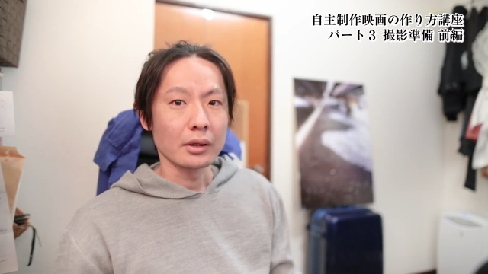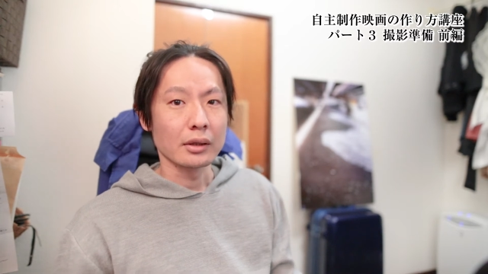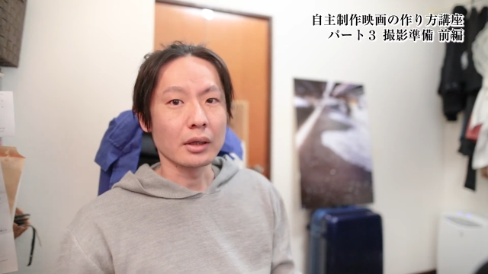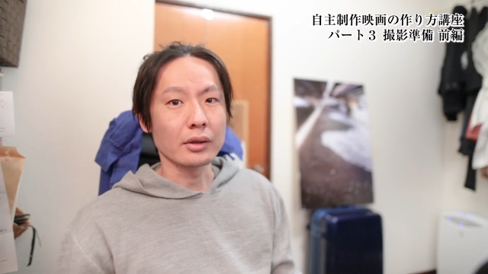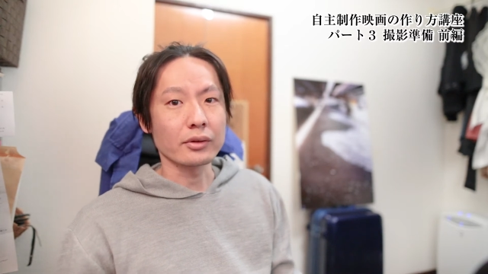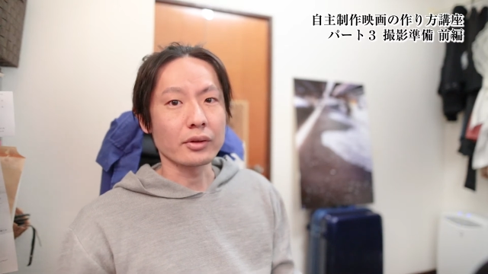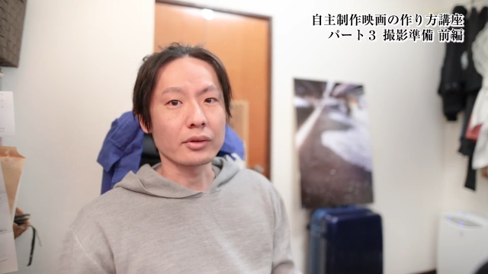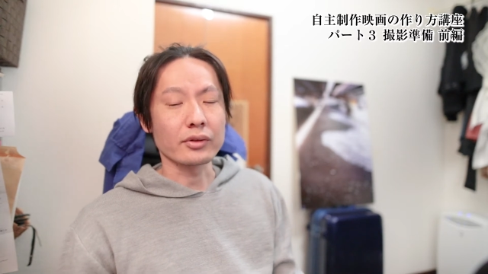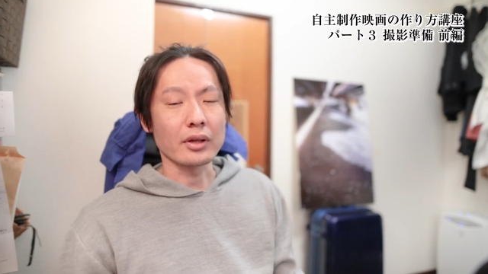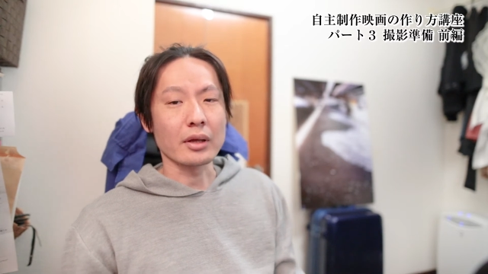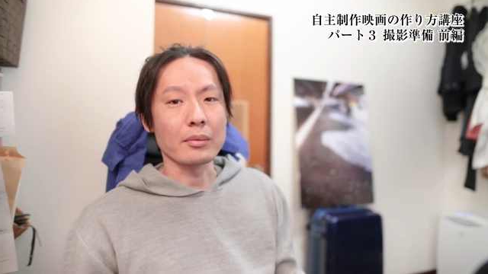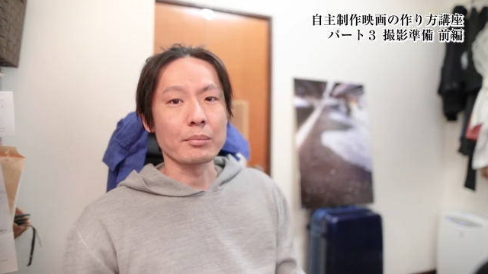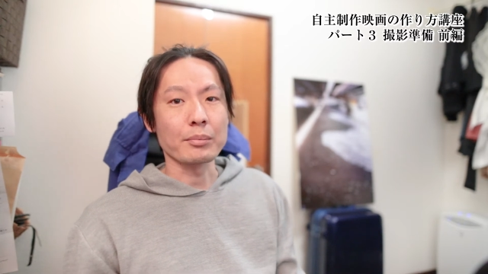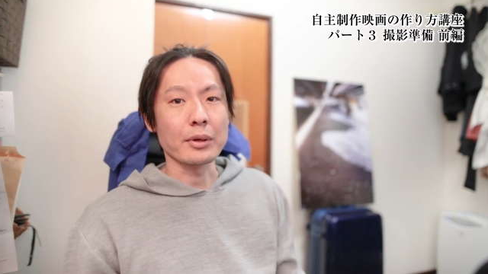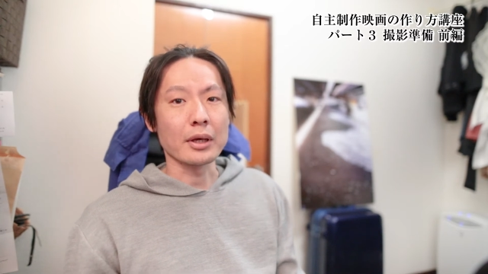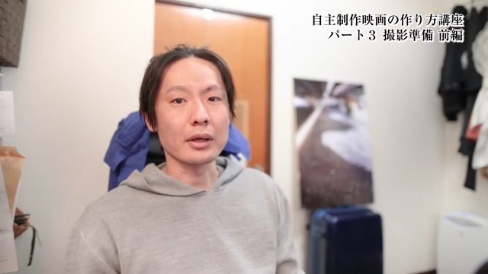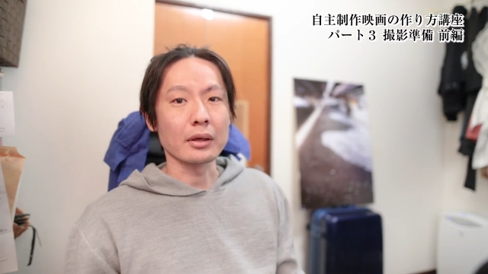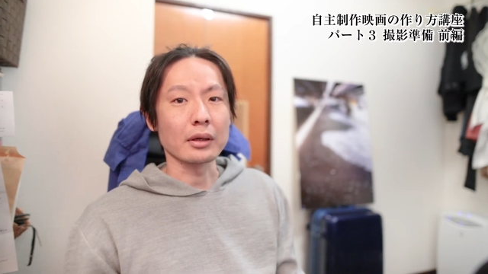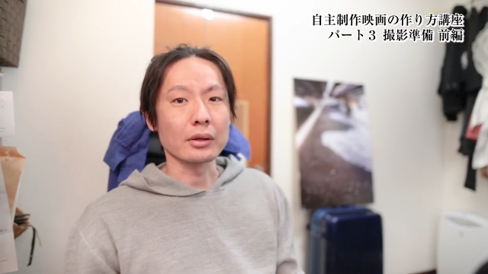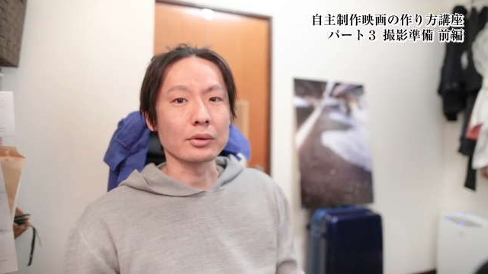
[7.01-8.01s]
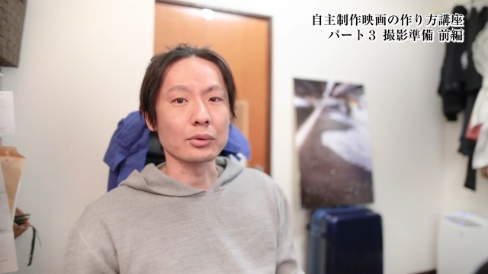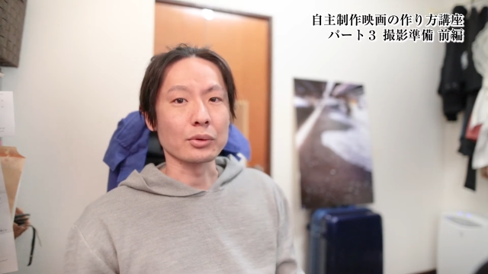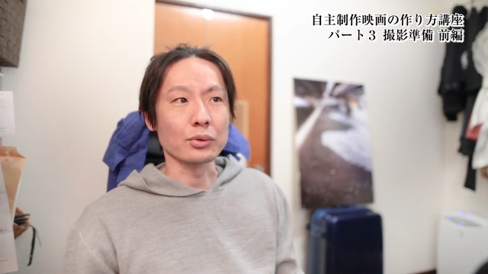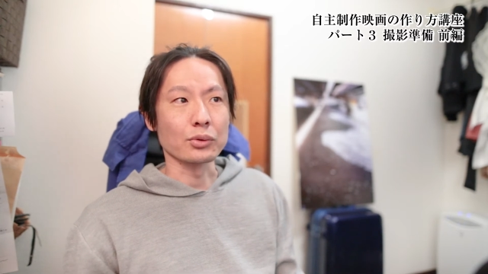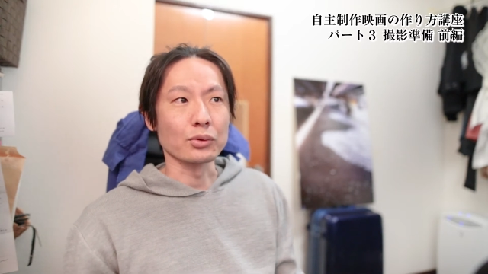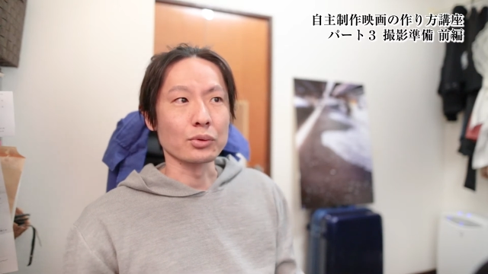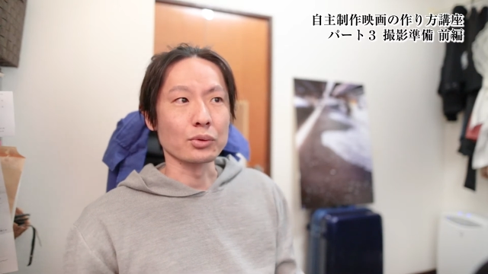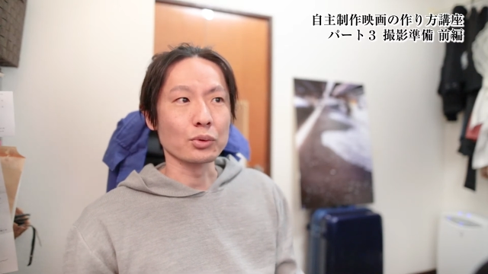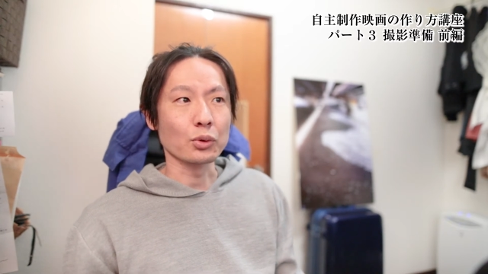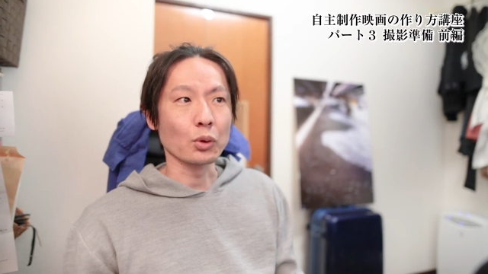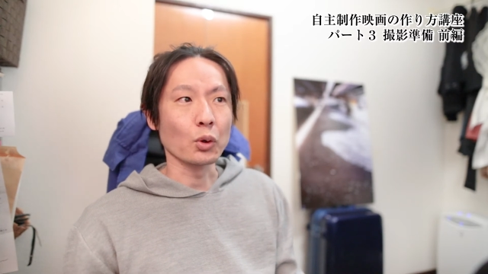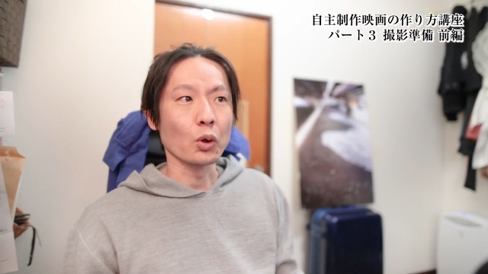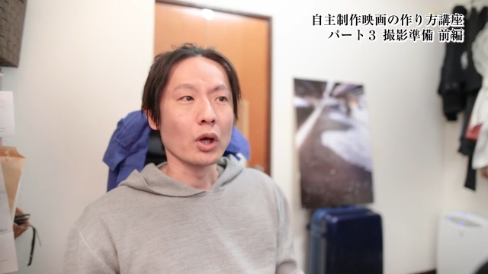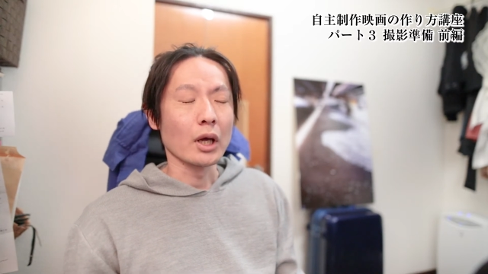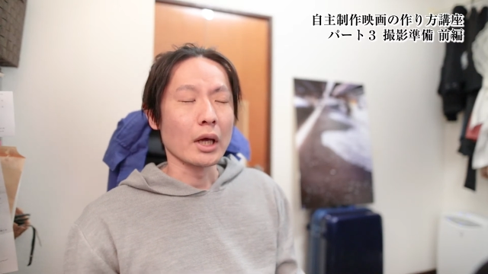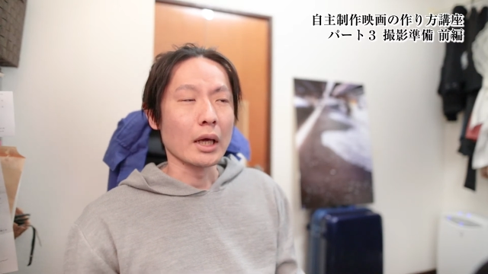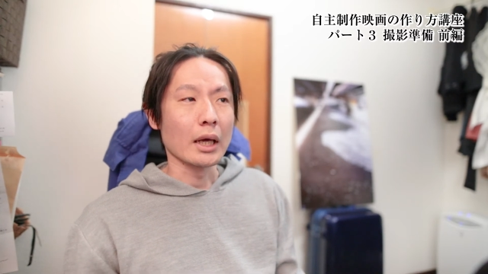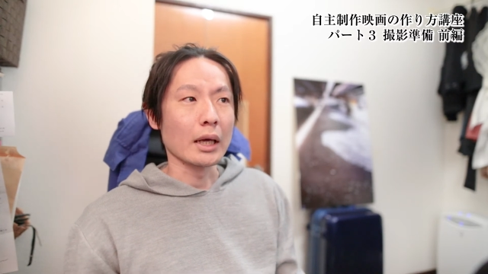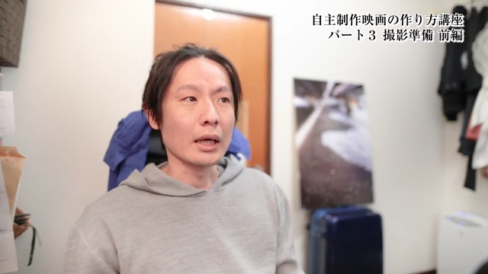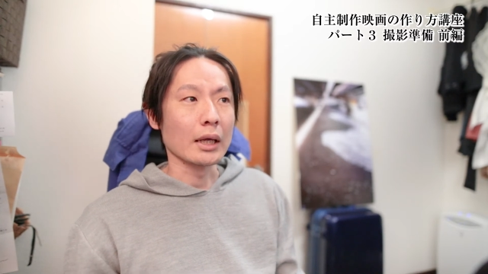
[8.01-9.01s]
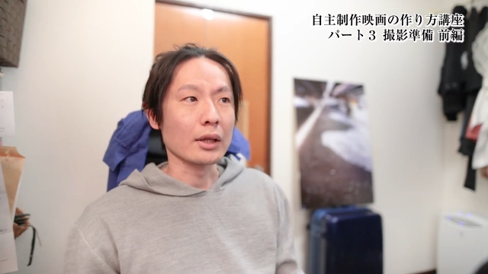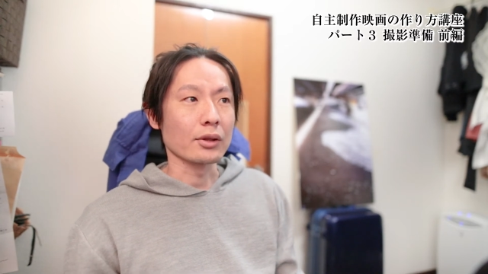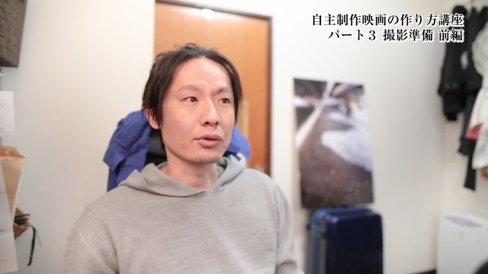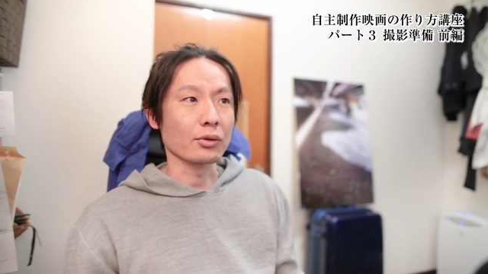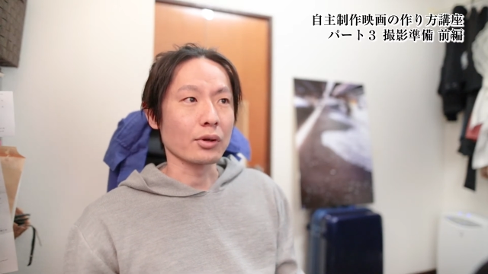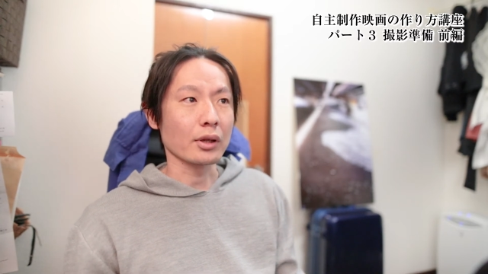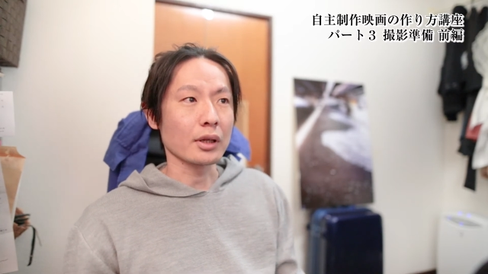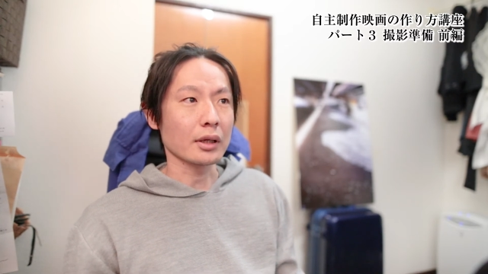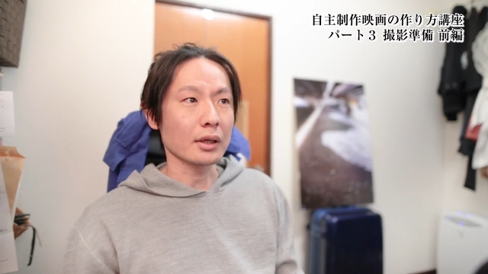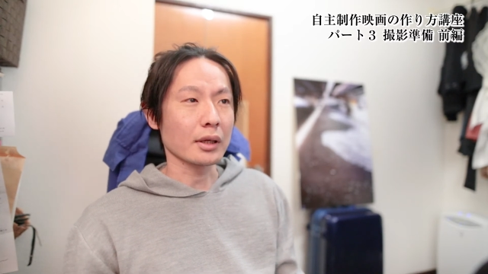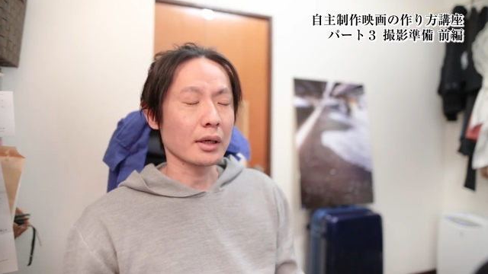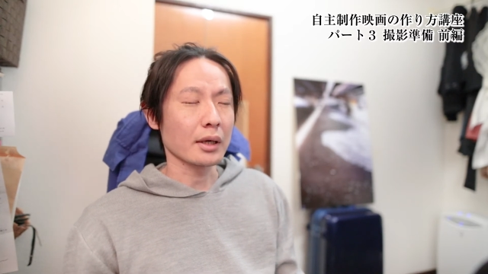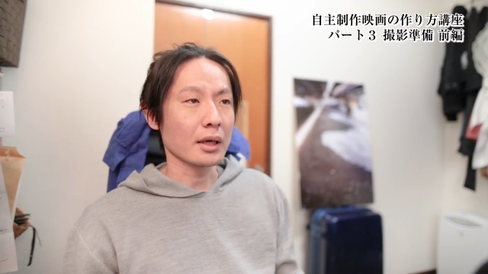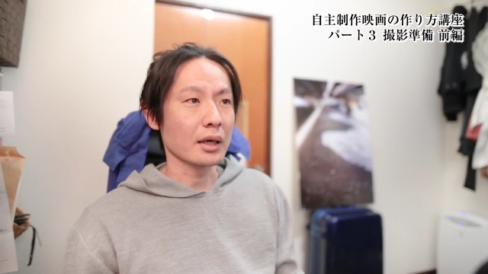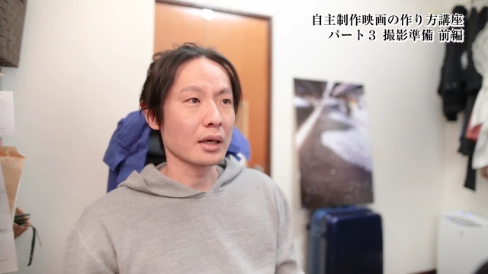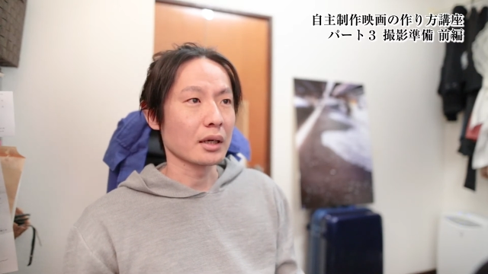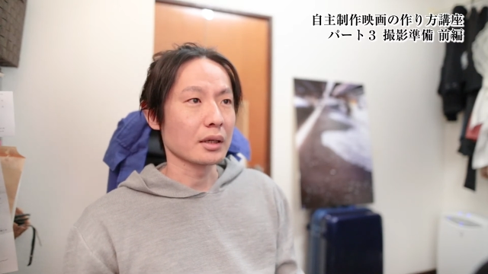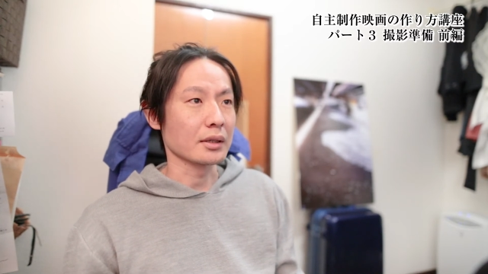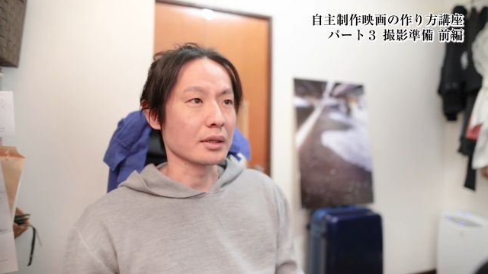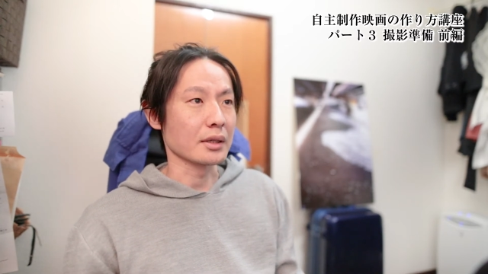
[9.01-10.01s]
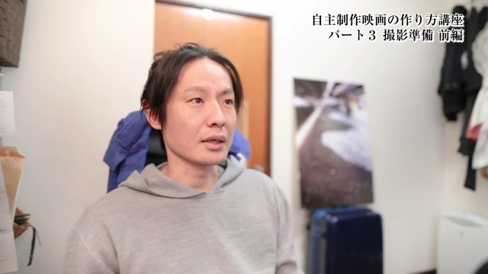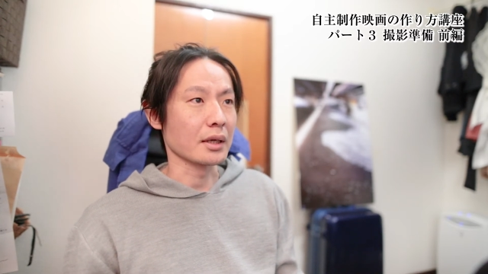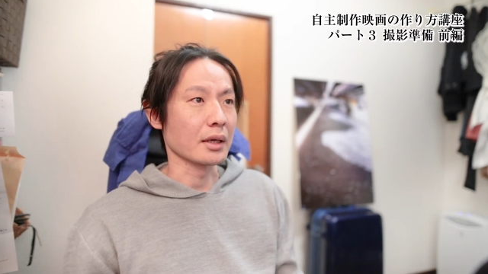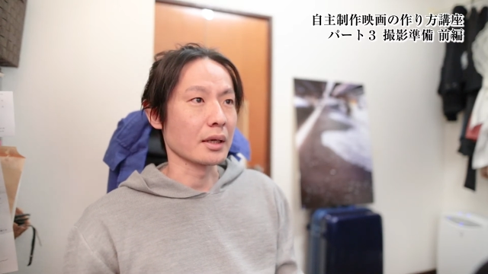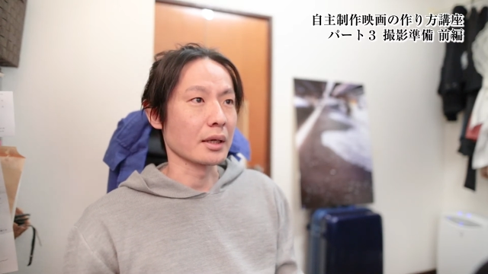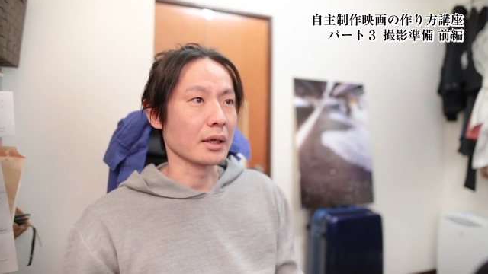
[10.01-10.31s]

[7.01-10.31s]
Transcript: なぜ前編かというと、それだけやはり、